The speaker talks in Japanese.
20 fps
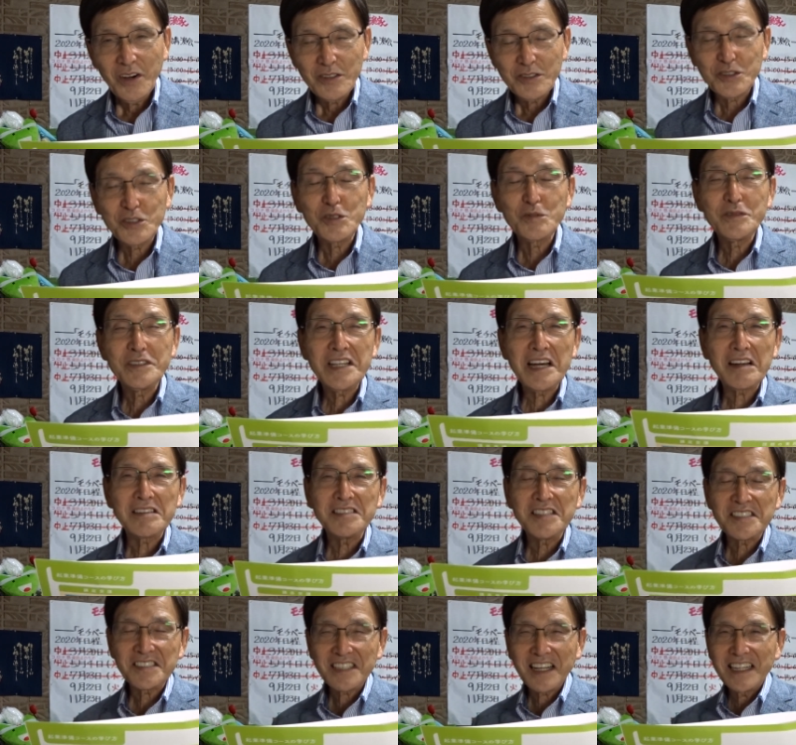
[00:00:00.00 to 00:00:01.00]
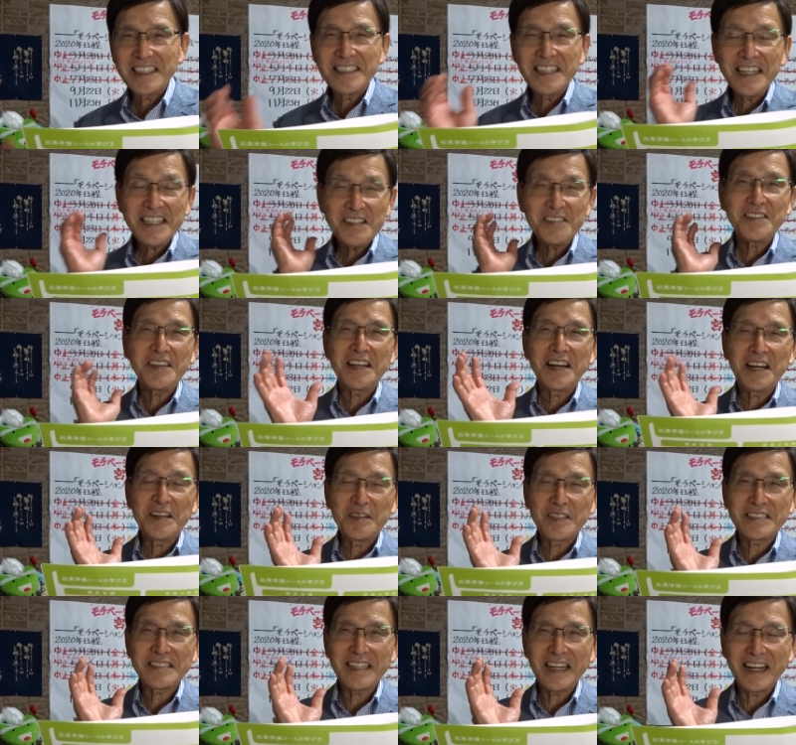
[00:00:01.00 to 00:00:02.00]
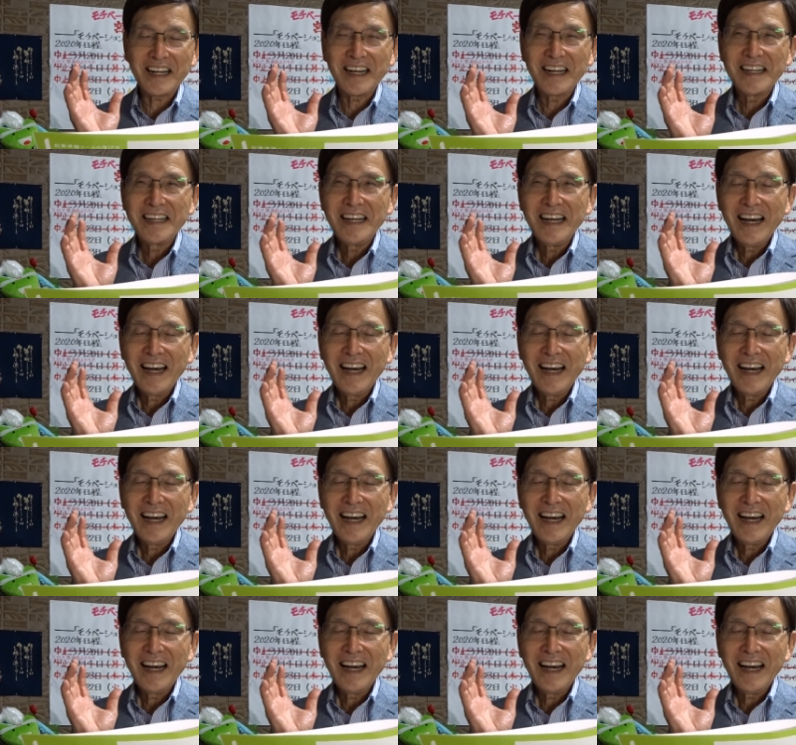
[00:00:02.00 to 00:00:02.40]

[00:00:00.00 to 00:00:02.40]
ズームでやるんですか家で受けられますから